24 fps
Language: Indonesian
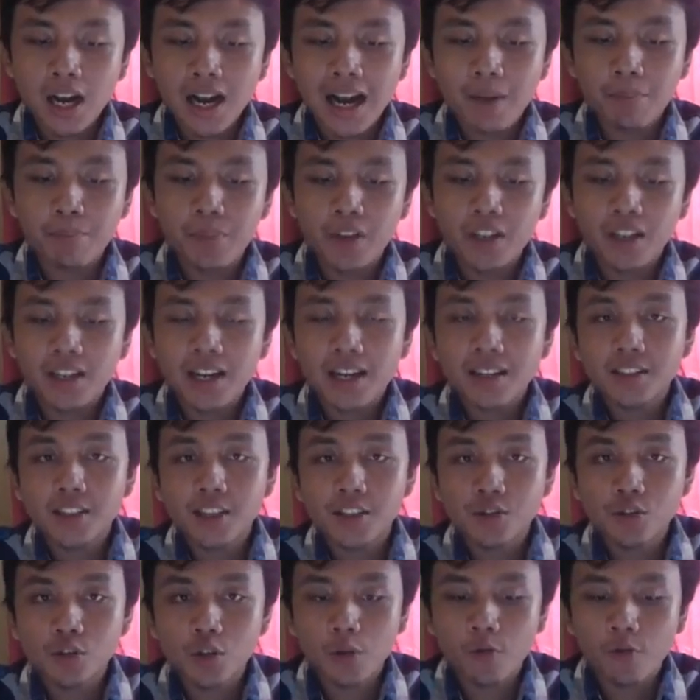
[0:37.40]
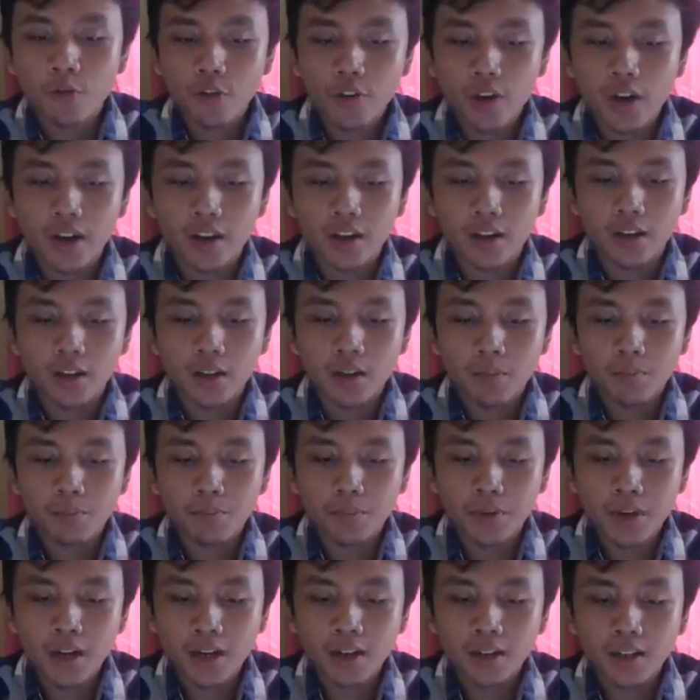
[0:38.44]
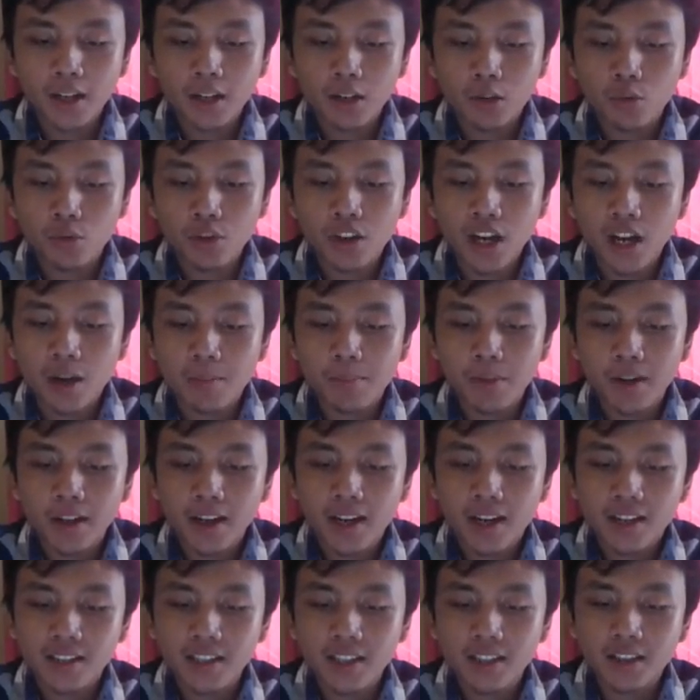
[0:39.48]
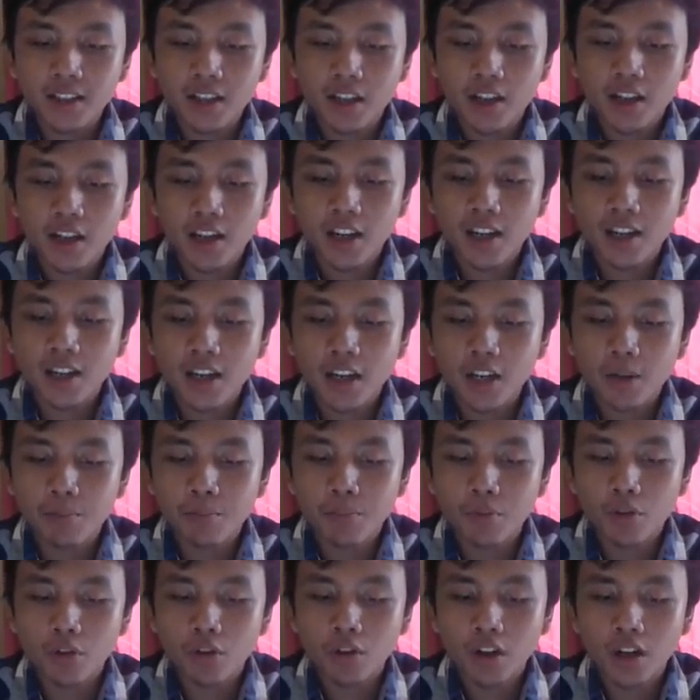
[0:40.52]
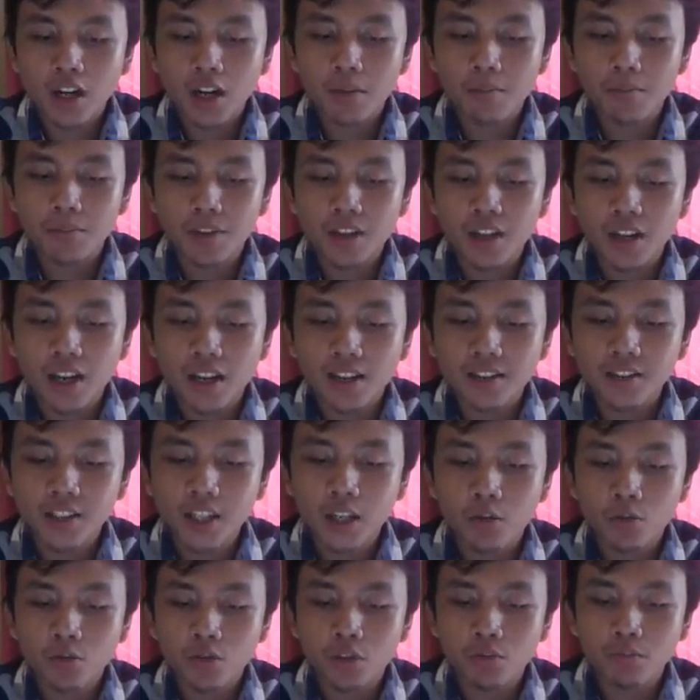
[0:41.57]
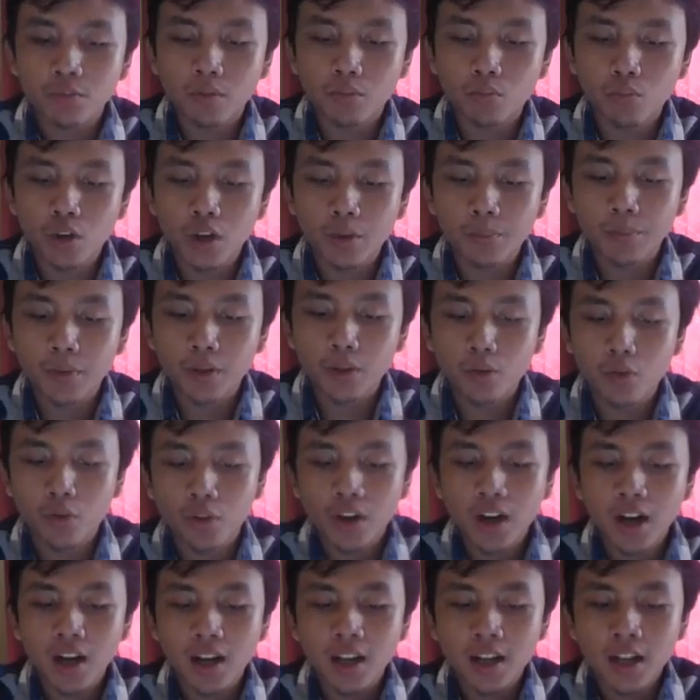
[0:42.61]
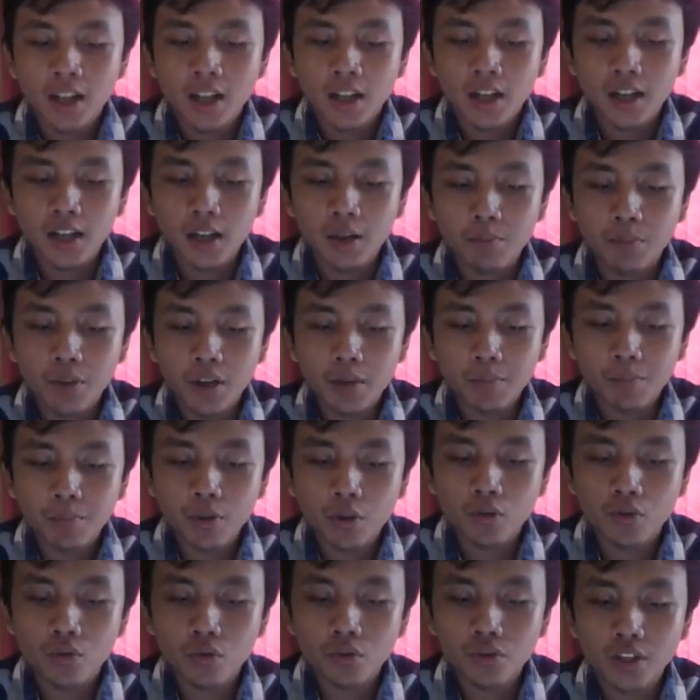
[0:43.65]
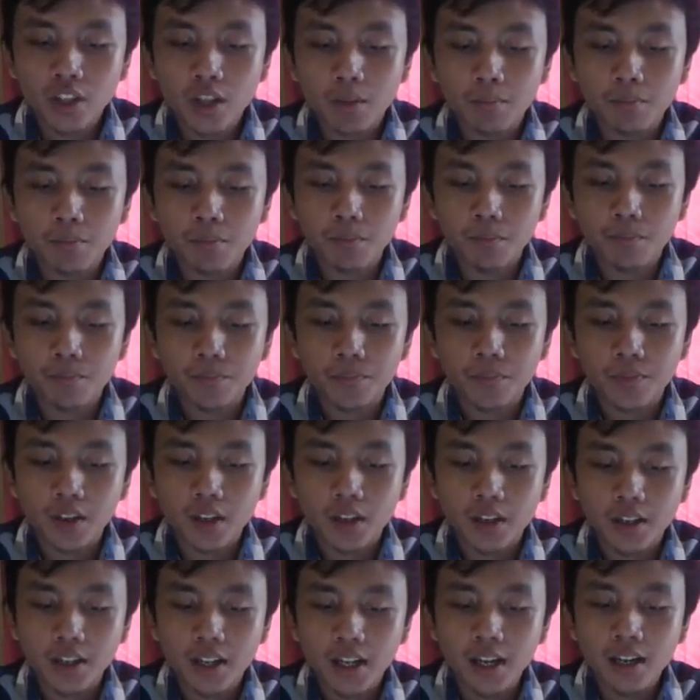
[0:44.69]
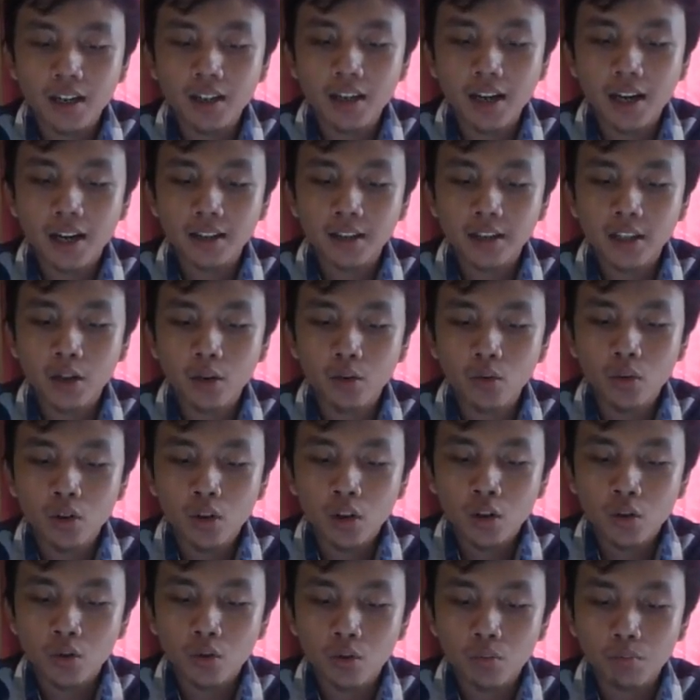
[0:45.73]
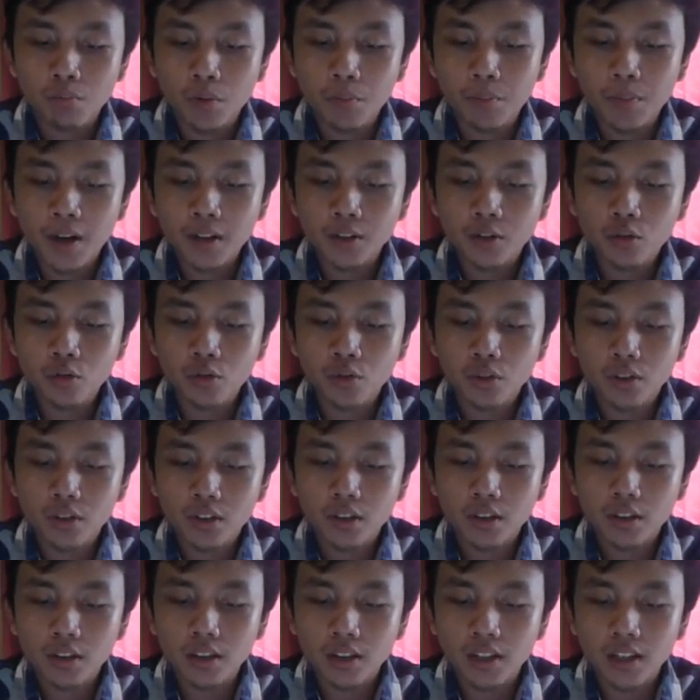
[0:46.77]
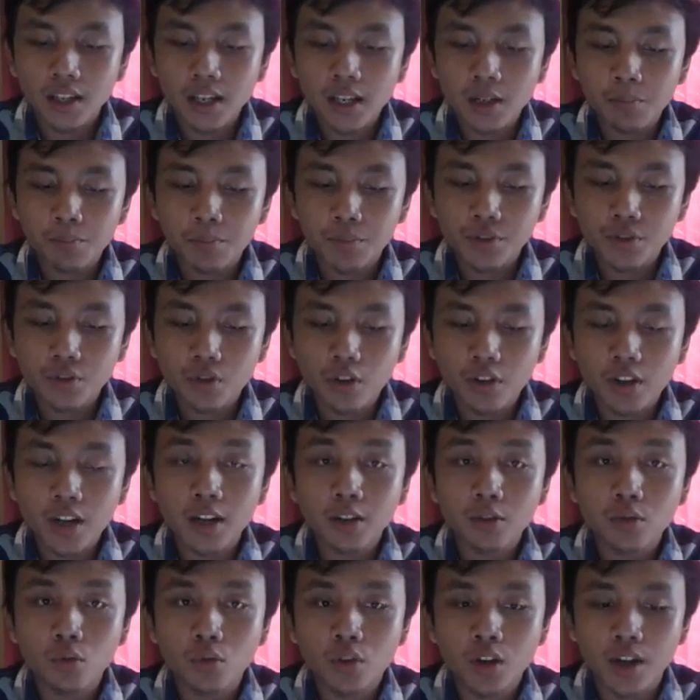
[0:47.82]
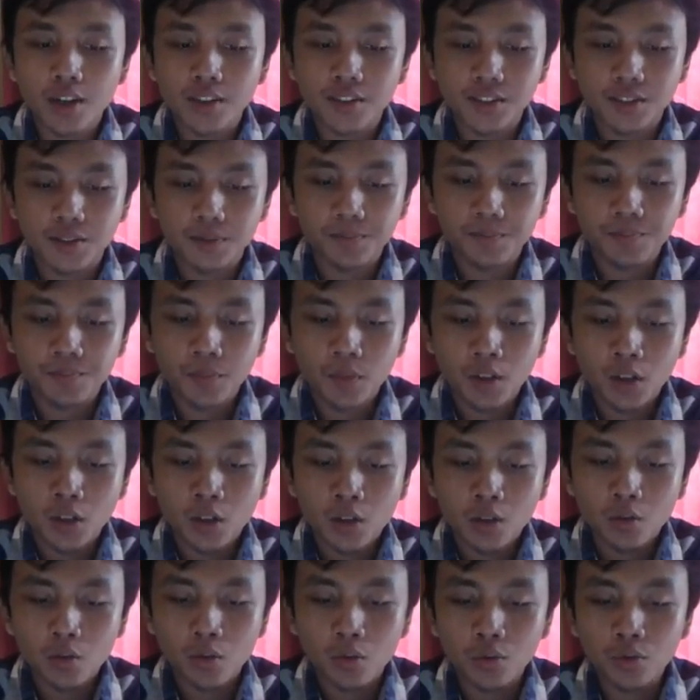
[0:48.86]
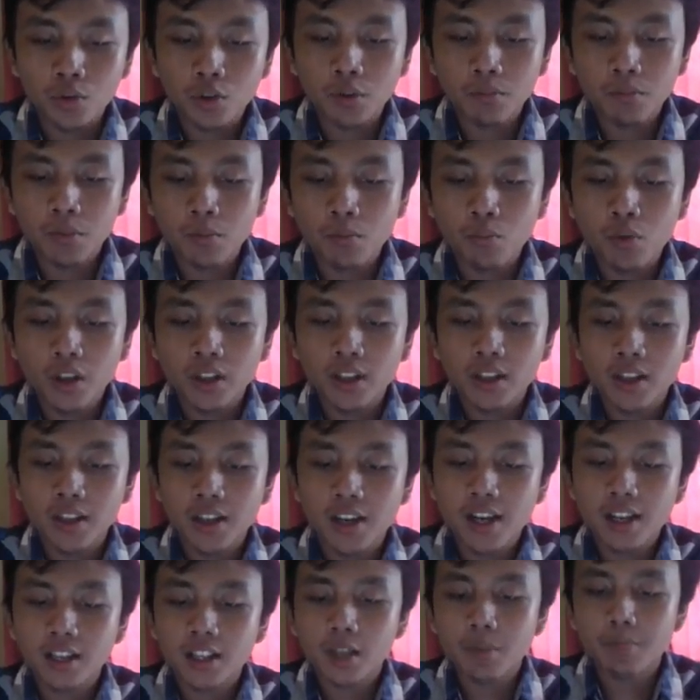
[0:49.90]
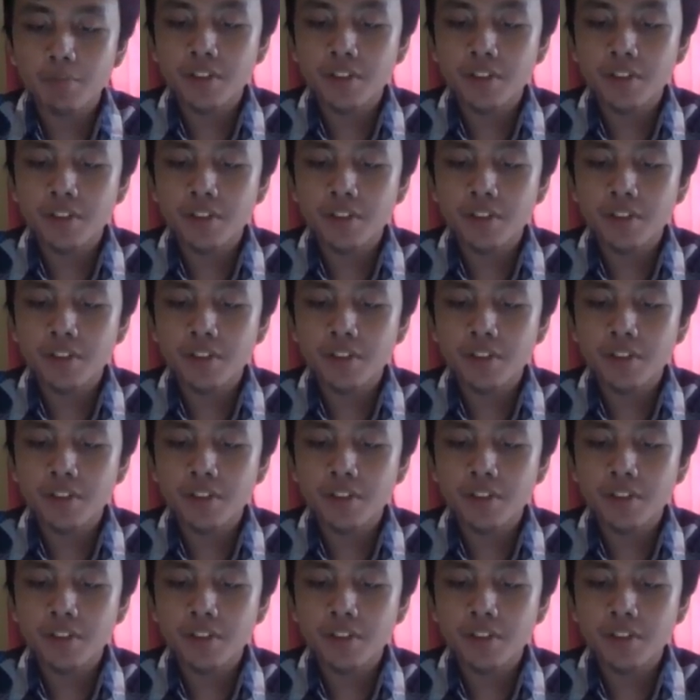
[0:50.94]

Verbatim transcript: Aplikasi software Perangkat lunak aplikasi terdiri dari program dirancang untuk membuat pengguna lebih produktif dan atau membantu dengan personal tugas untuk membuat kegiatan